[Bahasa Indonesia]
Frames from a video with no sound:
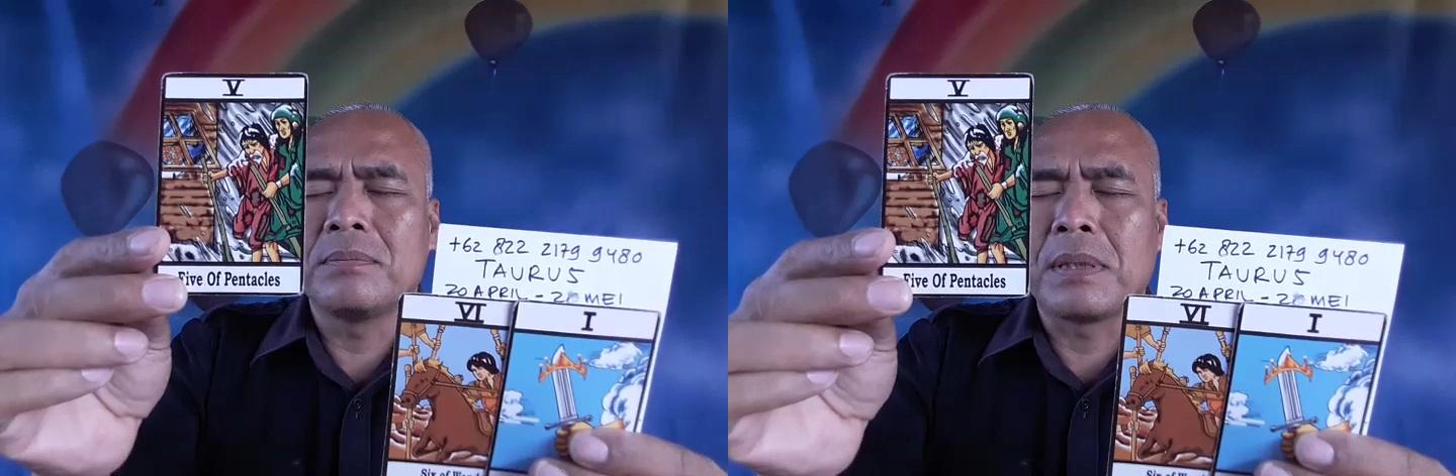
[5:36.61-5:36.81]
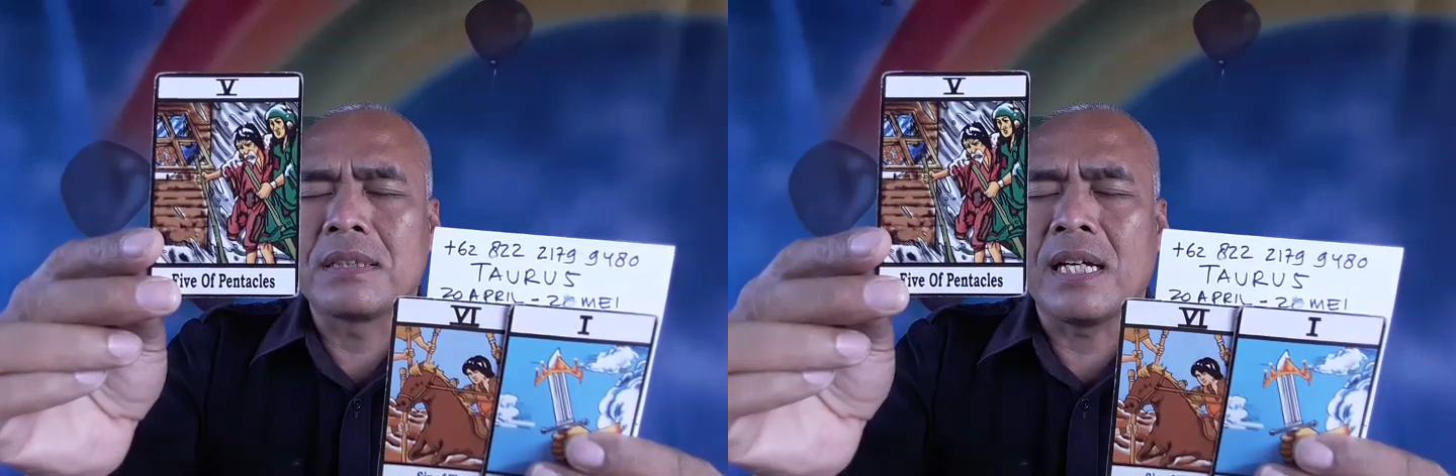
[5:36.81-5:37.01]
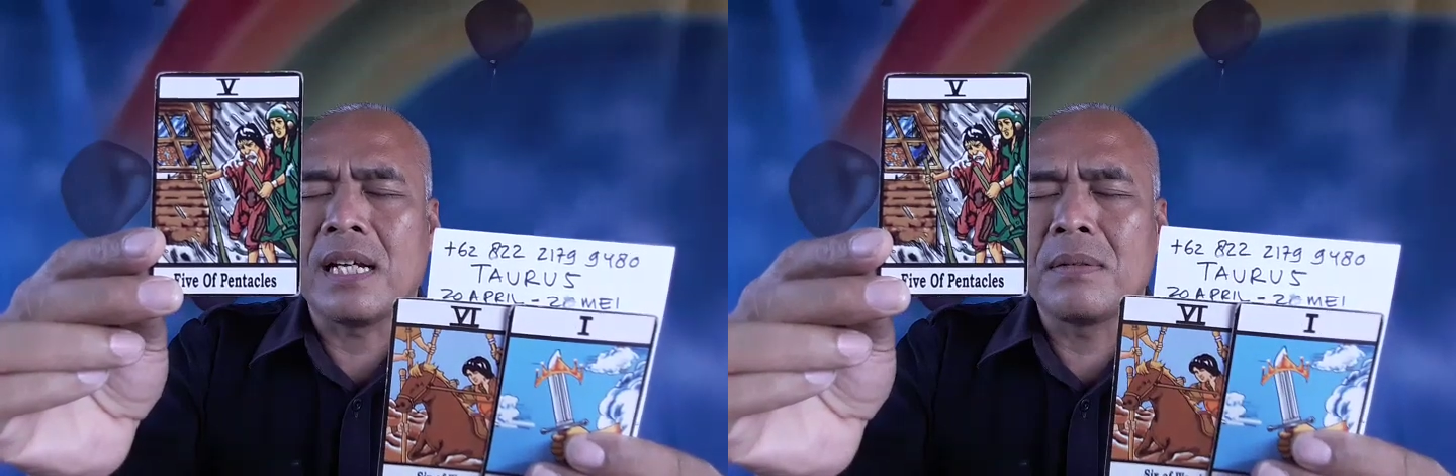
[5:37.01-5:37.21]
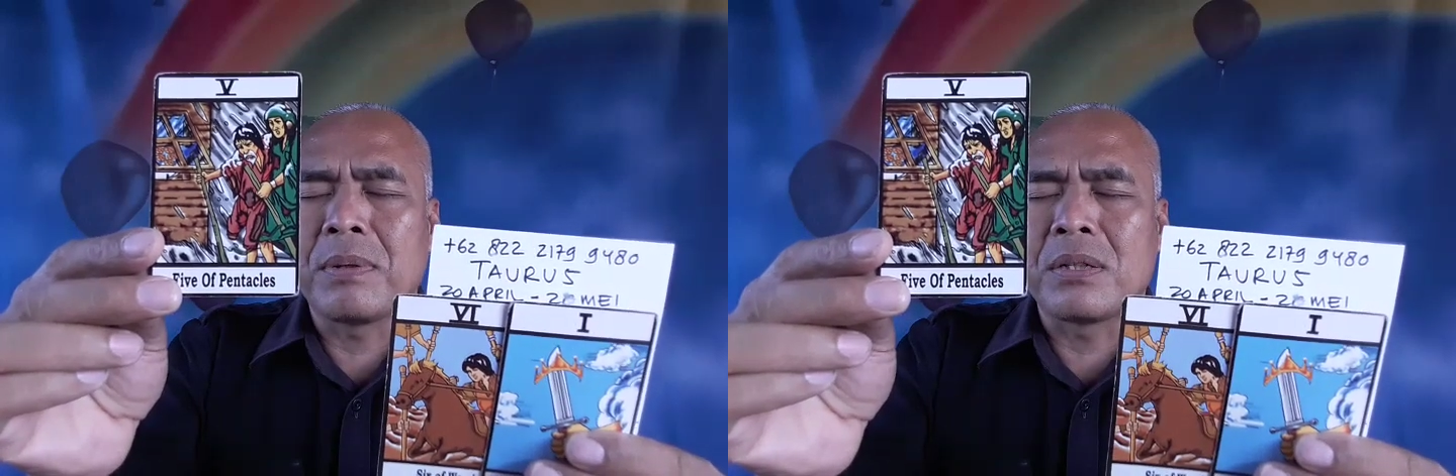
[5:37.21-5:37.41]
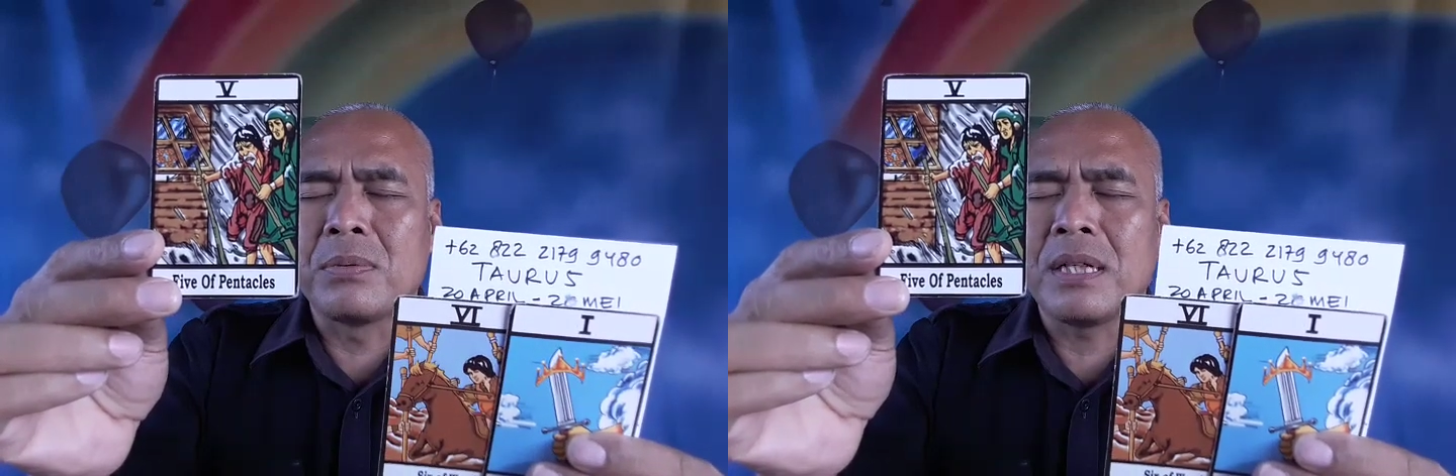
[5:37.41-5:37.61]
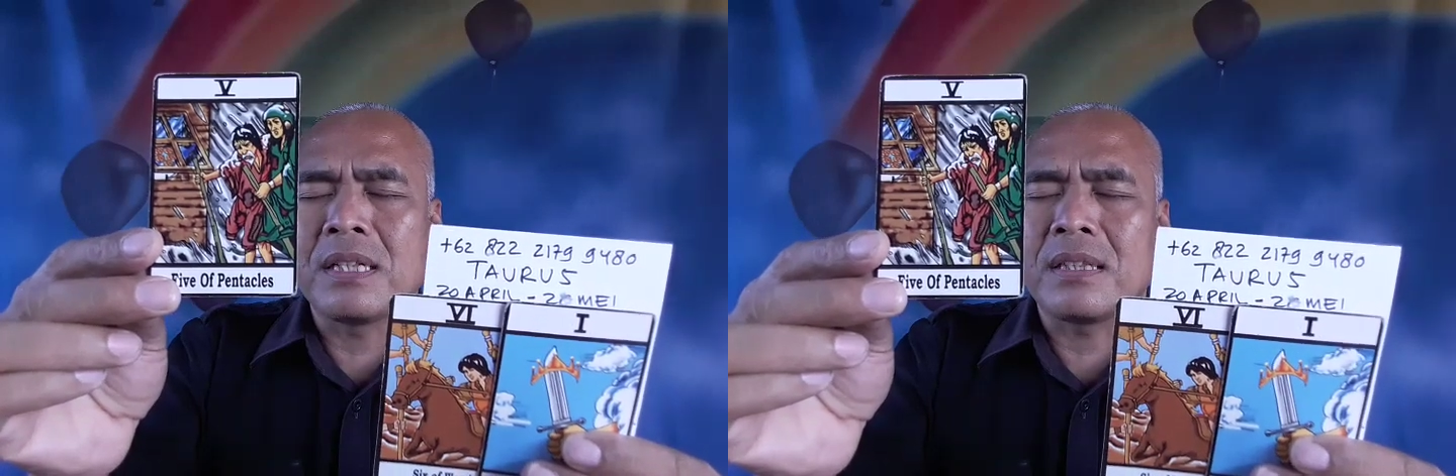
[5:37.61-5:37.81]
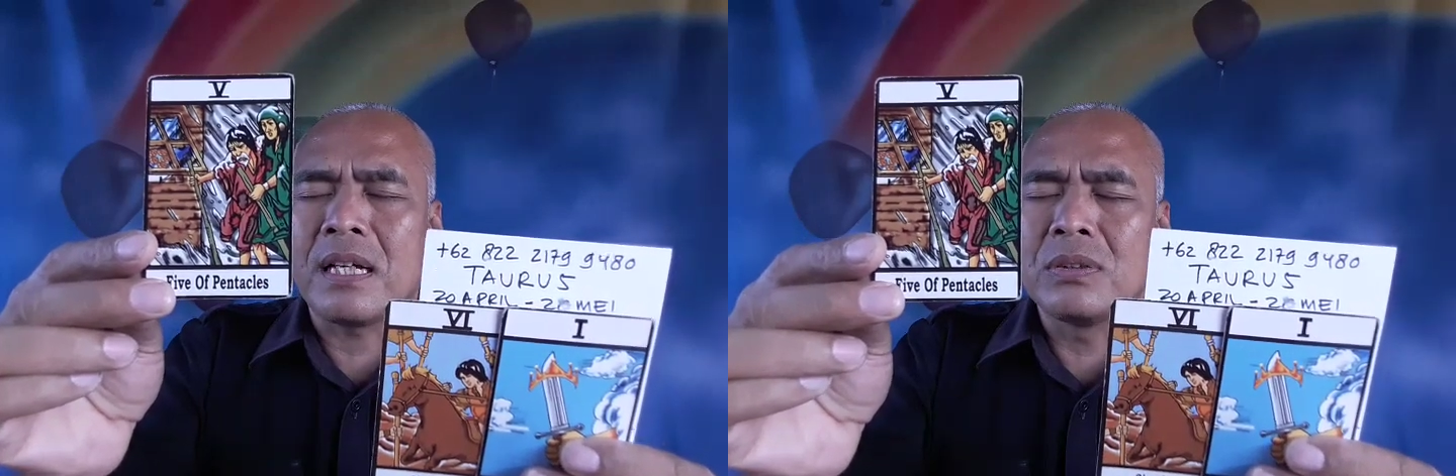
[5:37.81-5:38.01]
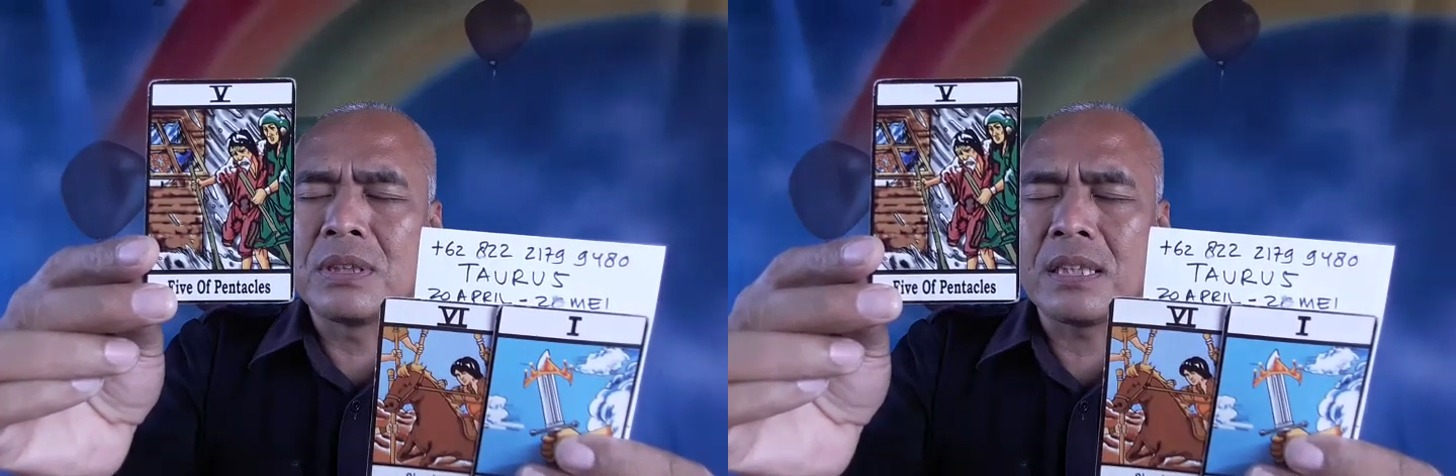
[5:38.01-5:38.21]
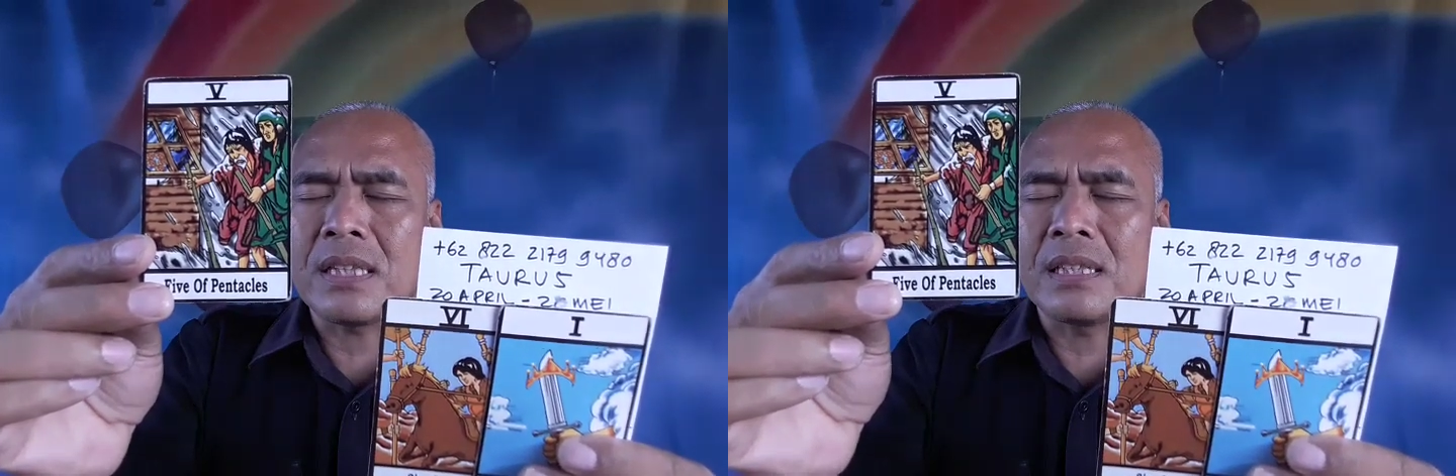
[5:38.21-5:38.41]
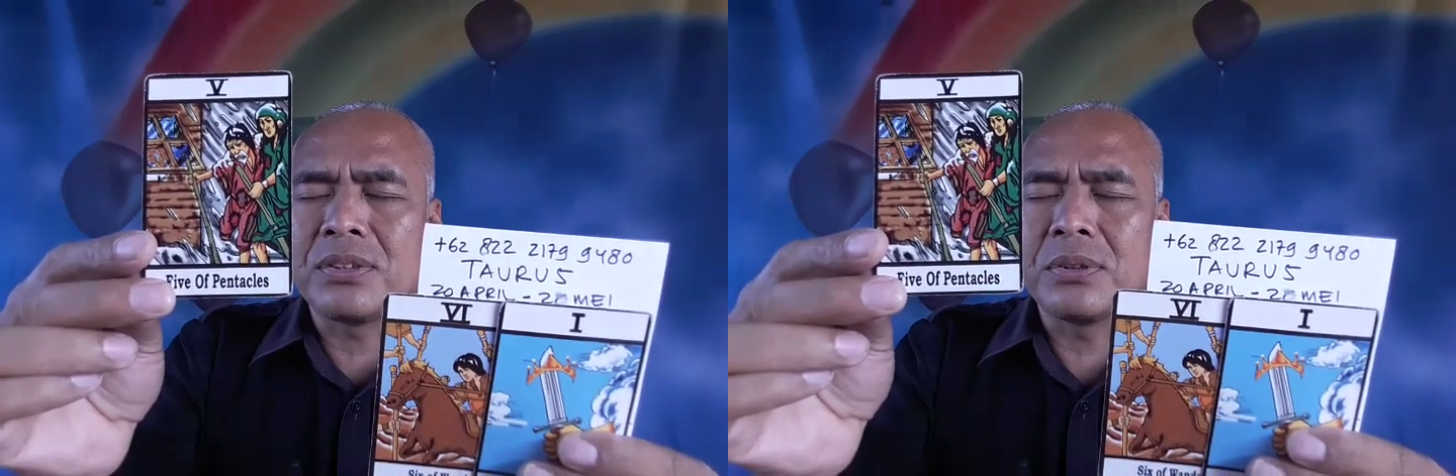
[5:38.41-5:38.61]
berjalan berdua di tengah
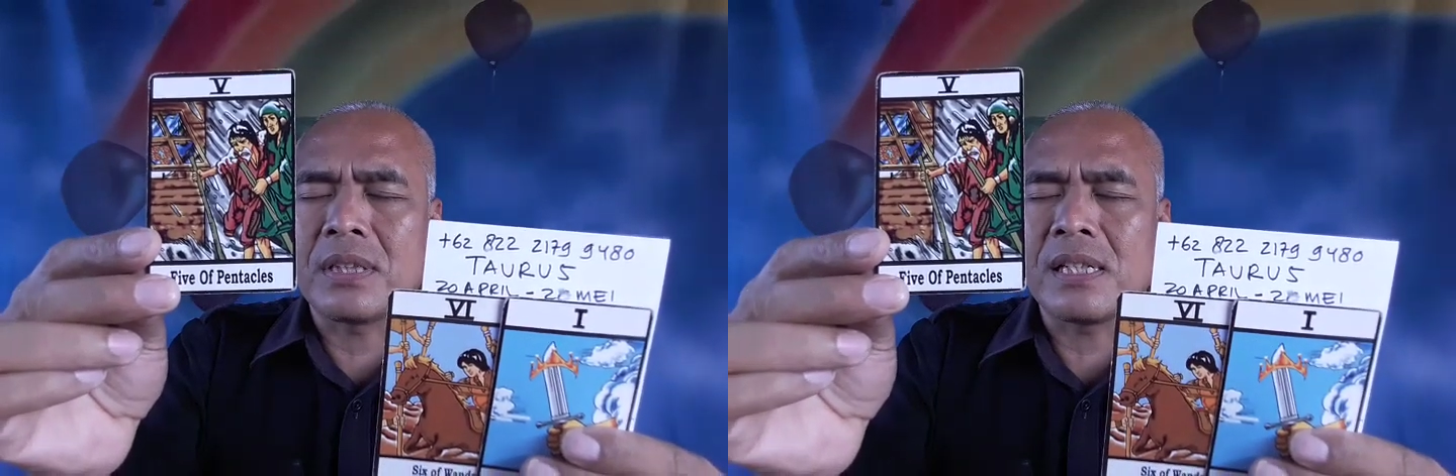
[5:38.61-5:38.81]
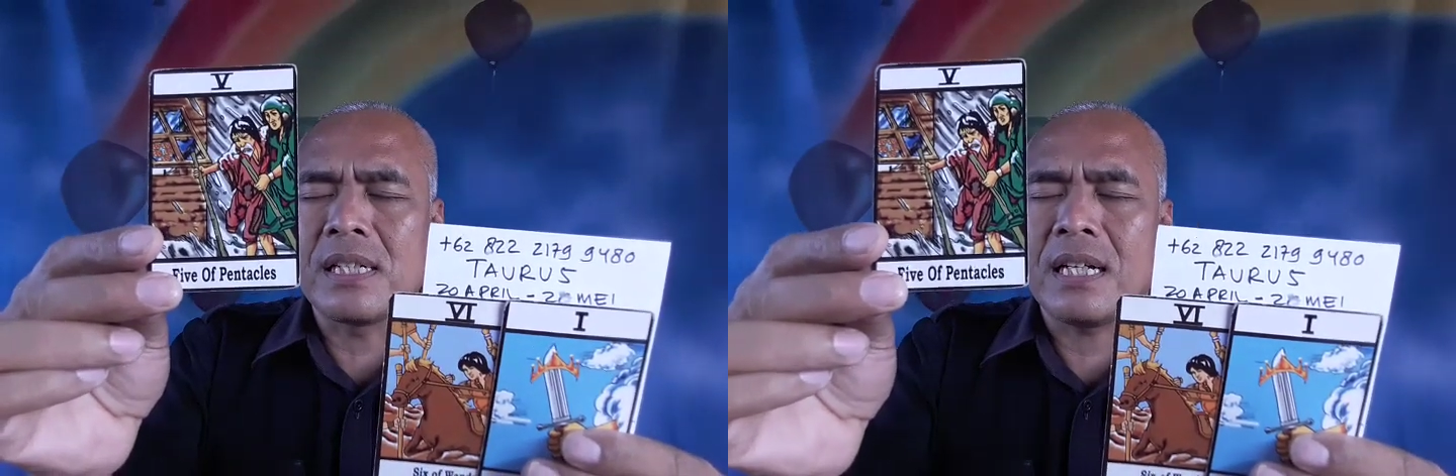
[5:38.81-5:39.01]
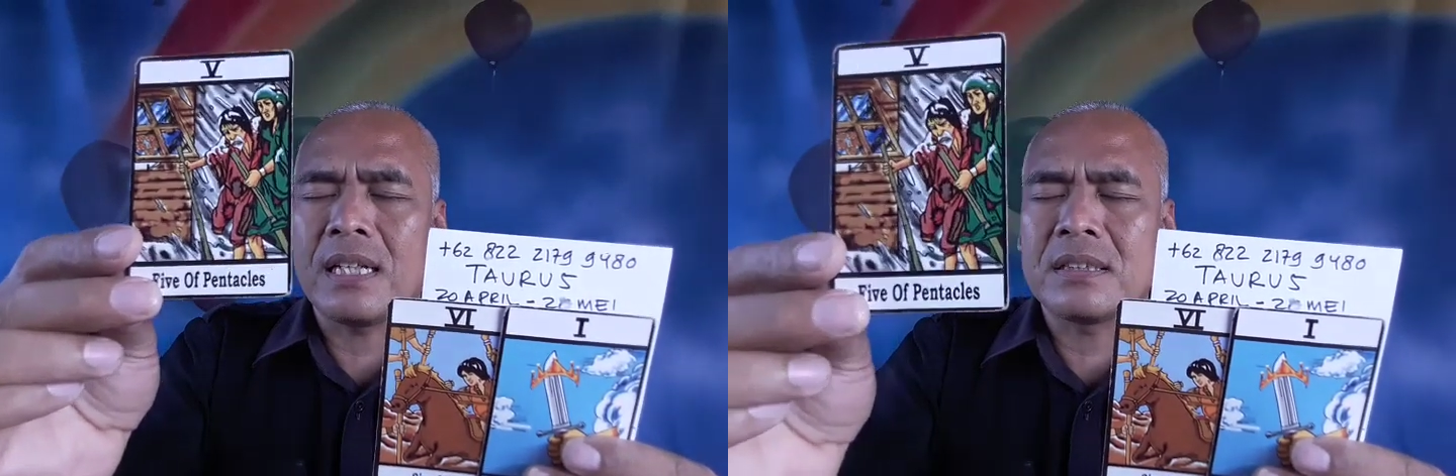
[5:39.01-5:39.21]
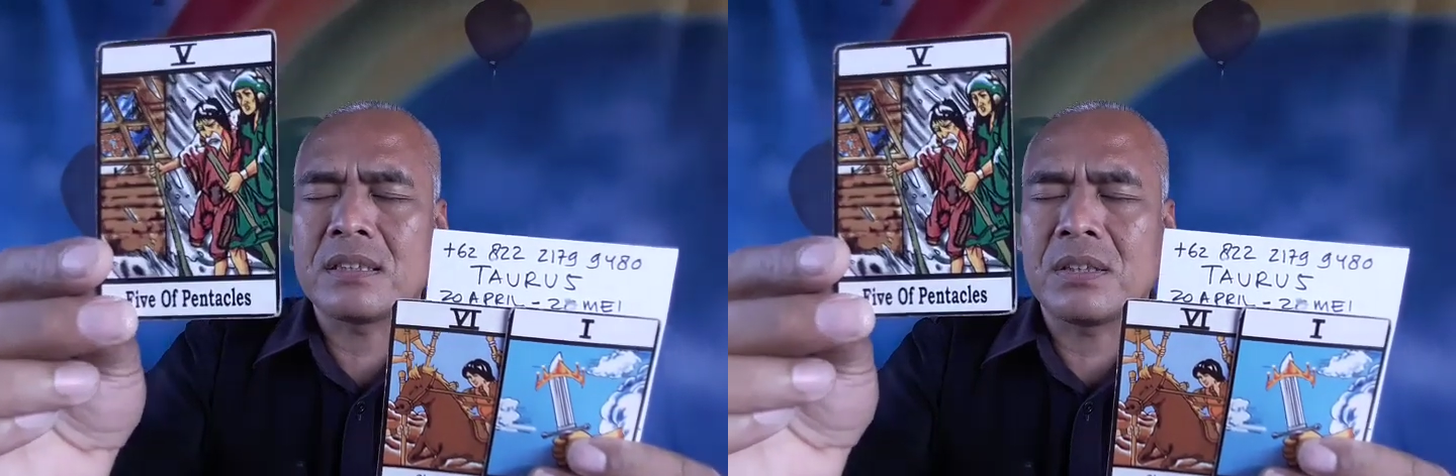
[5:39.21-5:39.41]
hujan salju terlihat